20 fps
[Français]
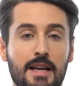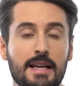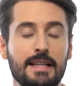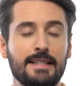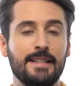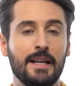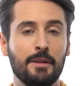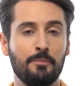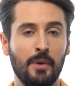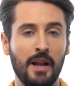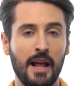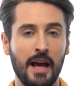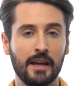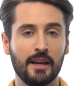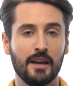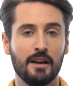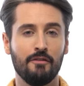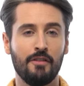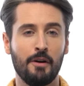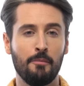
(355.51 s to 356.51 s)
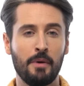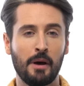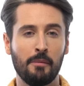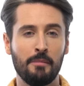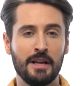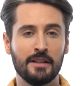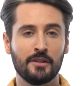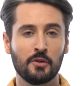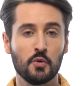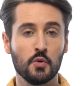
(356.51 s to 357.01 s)
Cette plaque va
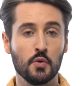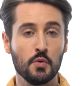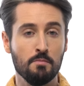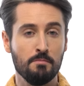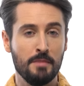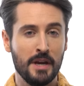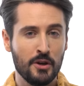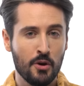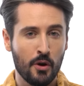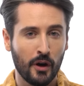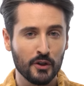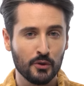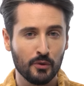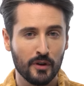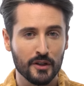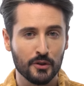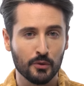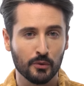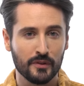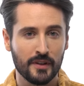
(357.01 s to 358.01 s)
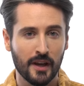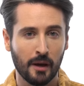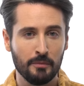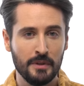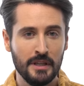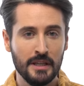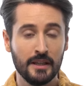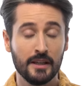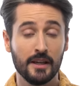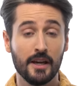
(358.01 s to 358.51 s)
permettre une meilleure isolation
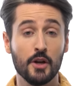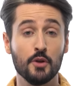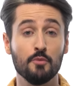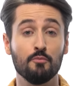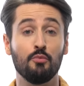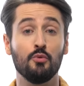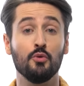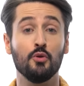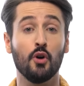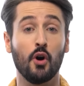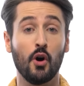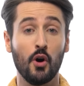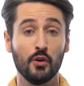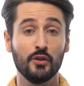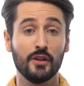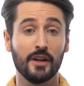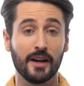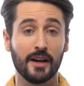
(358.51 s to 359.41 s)
thermique et une plus grande